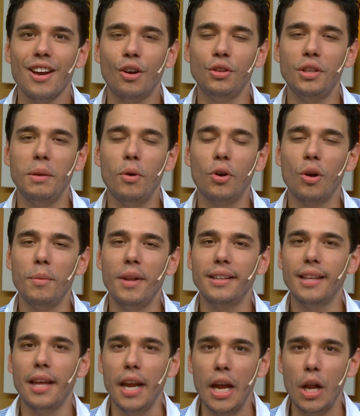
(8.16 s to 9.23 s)
Continuamos con
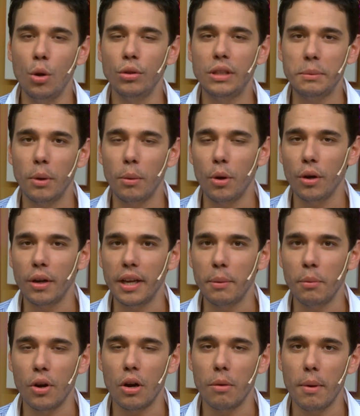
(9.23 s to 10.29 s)
Bienestar, el último bloque. Y
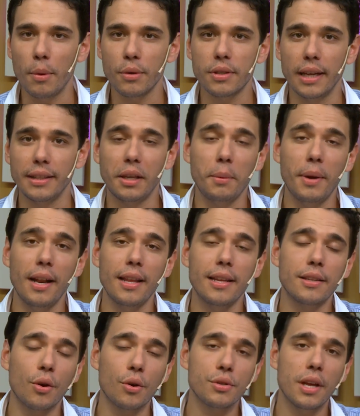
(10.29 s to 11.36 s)
bueno, vamos a terminar de
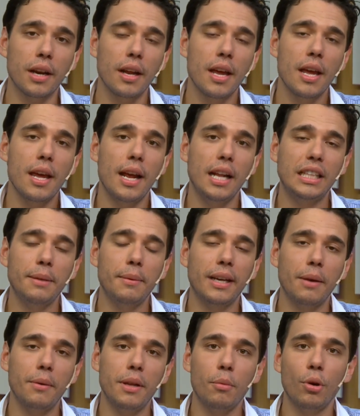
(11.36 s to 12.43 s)
desarrollar el tema
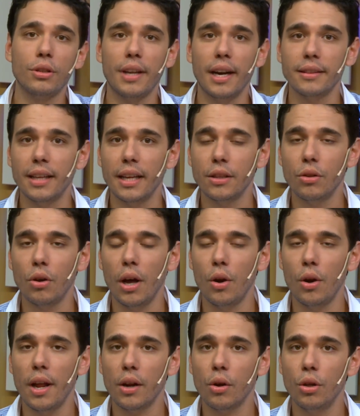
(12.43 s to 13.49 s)
que venimos tratando a
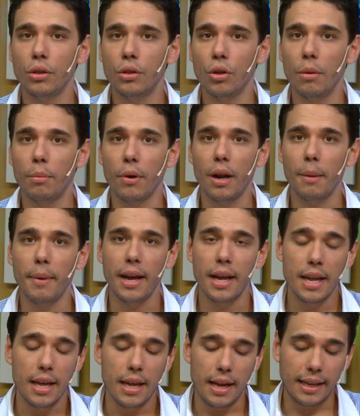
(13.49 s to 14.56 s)
lo largo de todo el programa,
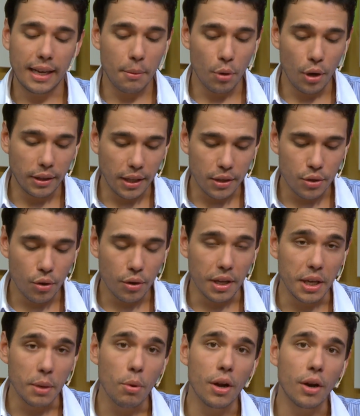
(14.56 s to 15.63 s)
el cambio de estación.
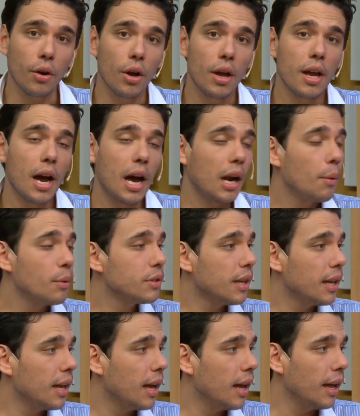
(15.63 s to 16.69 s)
Y bueno, ahora vamos
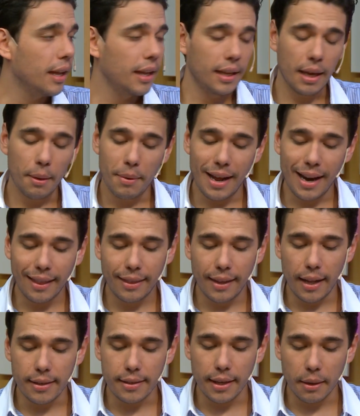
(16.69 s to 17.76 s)
a eh, hablar
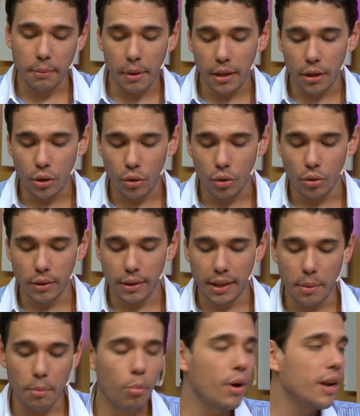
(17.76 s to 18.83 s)
del segmento
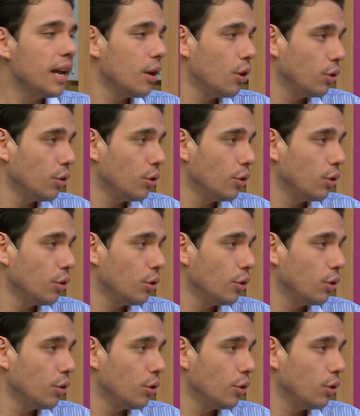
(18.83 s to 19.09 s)
de buenas